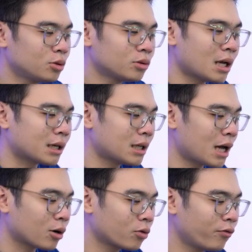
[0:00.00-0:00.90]
rút sạc
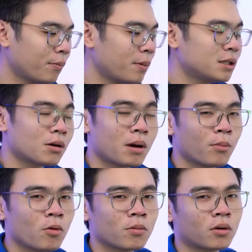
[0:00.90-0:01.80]
ra, viên pin trong
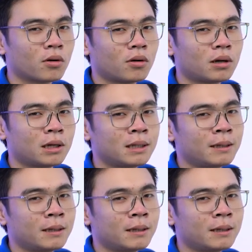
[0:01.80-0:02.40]
MacBook nó